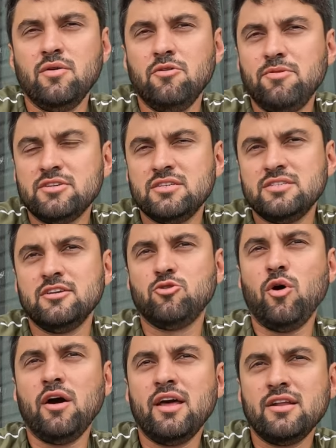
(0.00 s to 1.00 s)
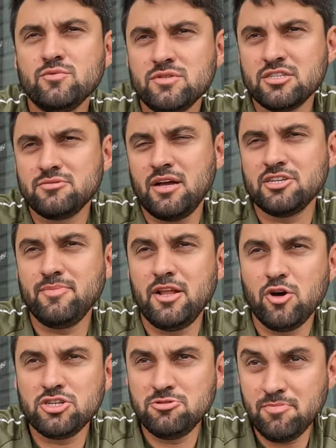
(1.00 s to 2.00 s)
eu pesquisei quais eram as,
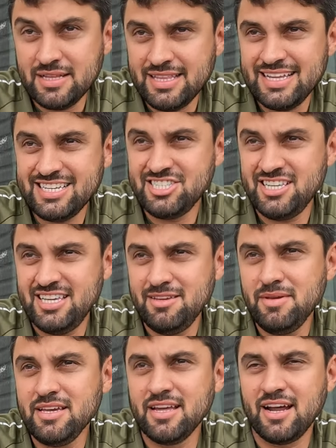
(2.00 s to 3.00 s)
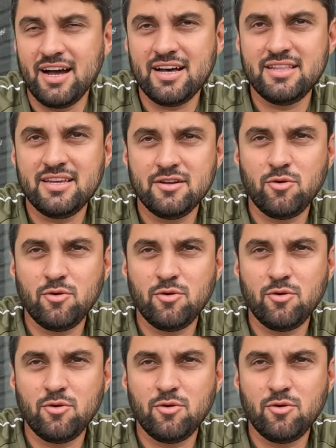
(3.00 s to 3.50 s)
melhores maneiras de imigrar, né?